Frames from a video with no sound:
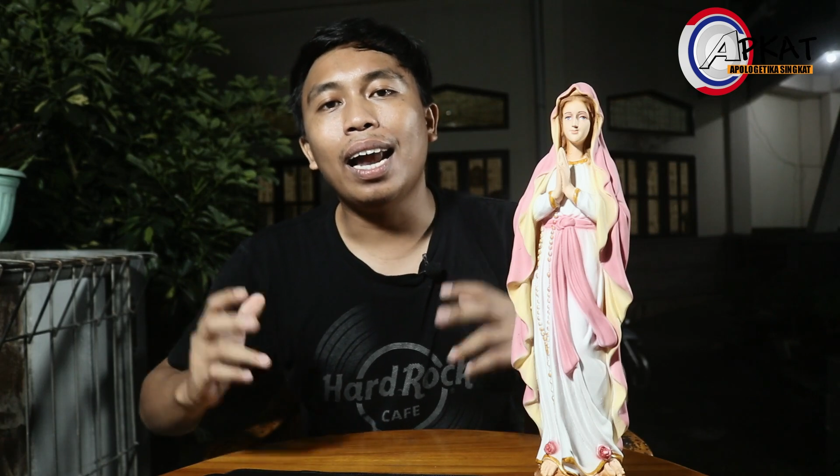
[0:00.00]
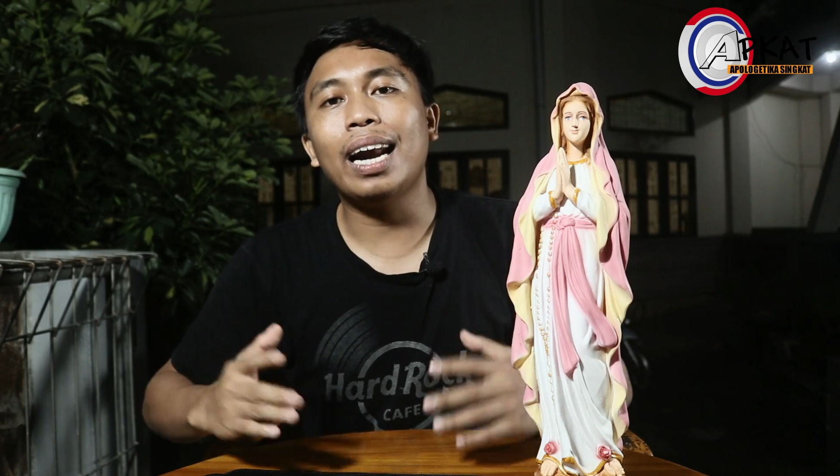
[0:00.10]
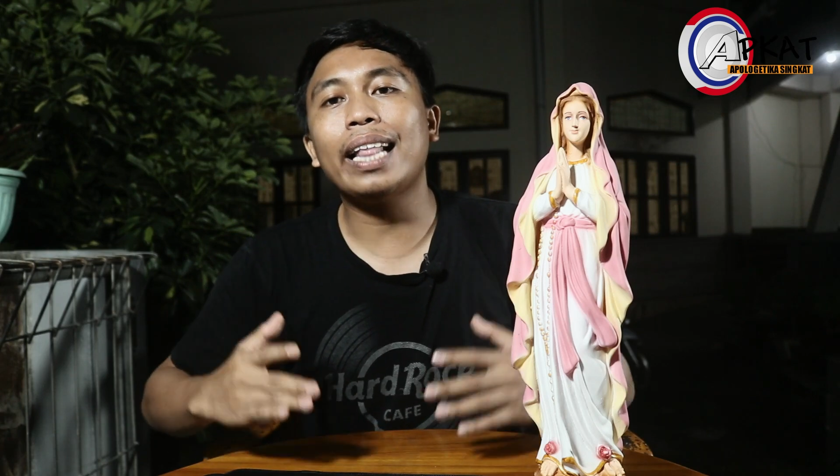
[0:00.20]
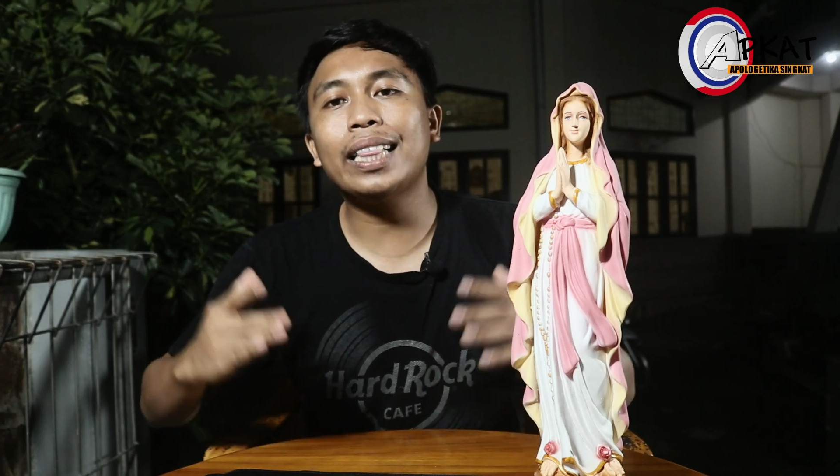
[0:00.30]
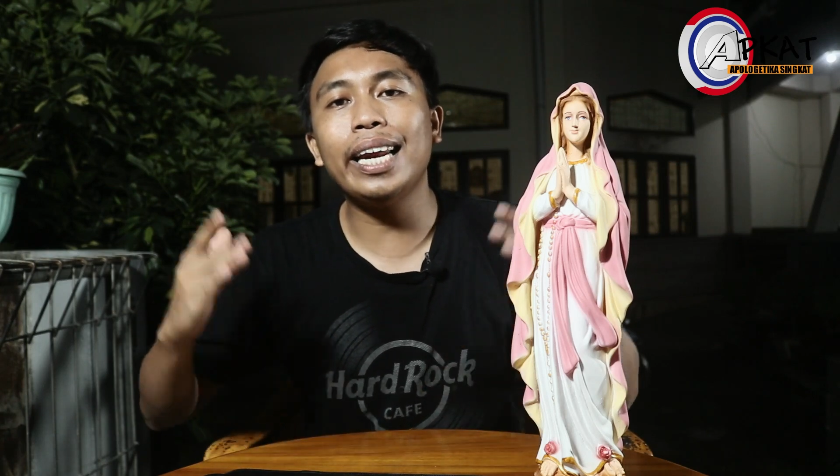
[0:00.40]

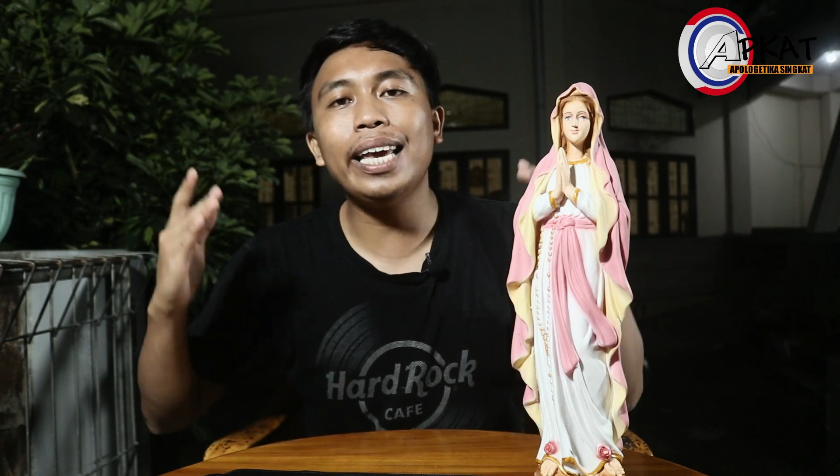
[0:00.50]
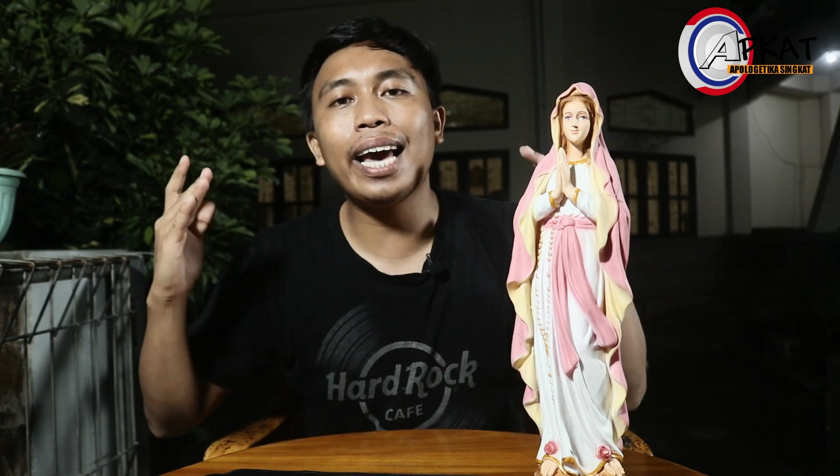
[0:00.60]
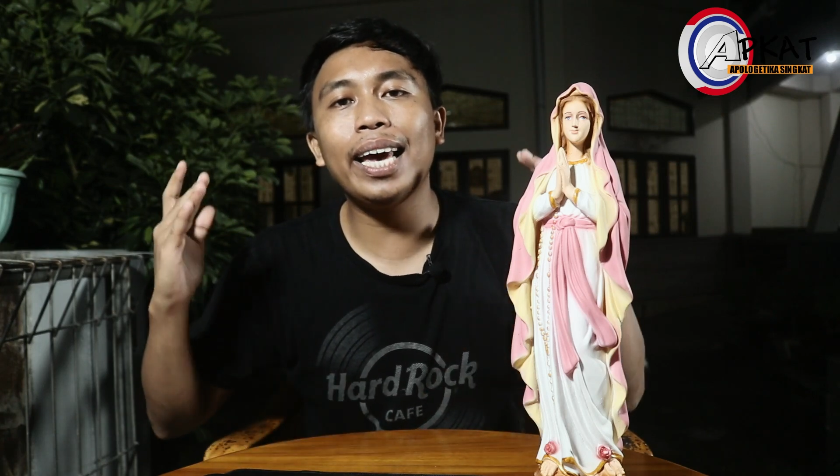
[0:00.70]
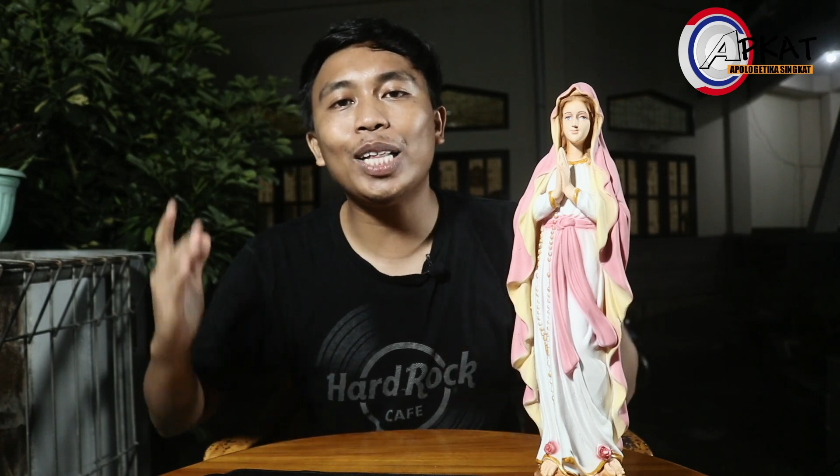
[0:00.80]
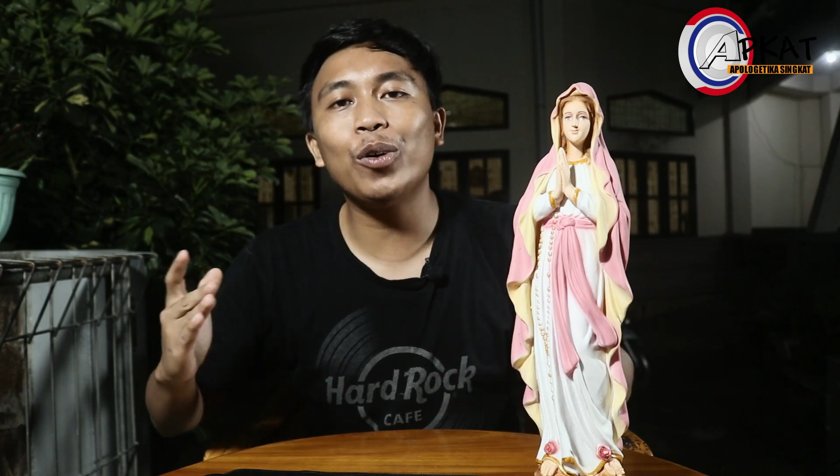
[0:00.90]

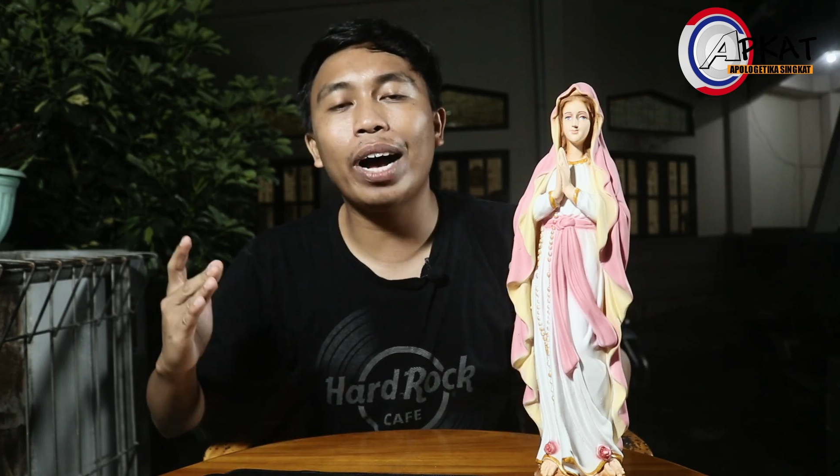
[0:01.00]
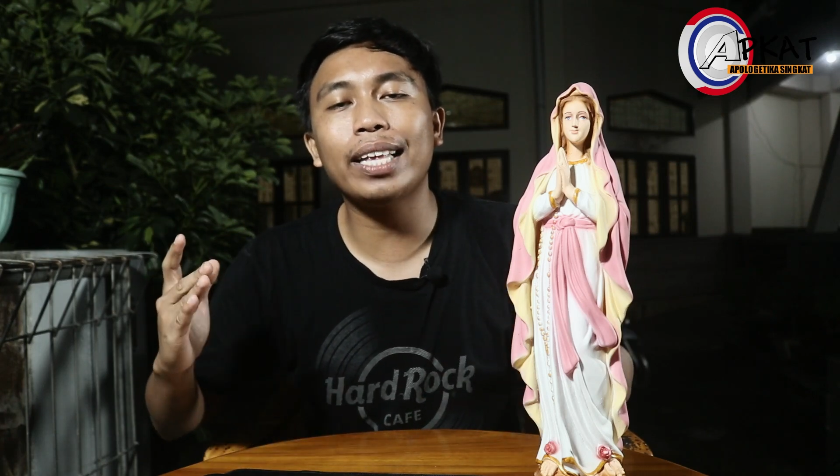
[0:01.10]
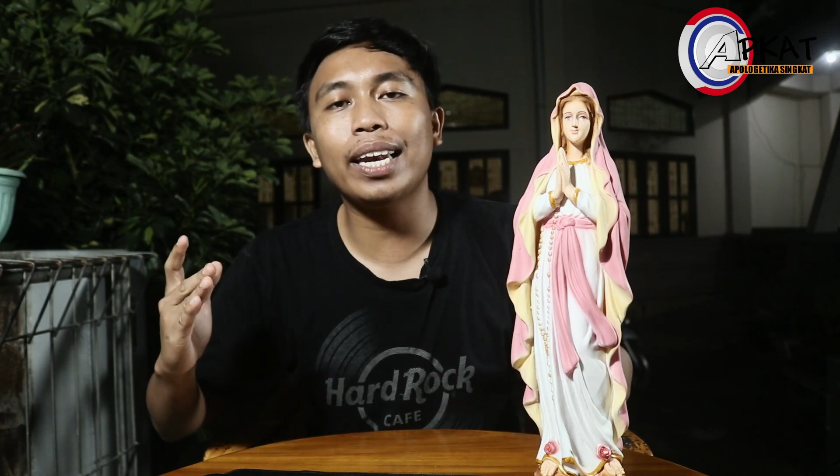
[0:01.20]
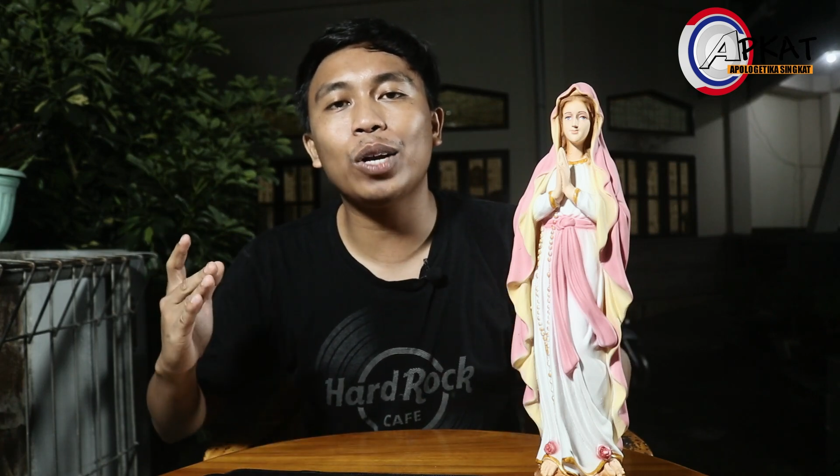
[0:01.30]
latria itu hanya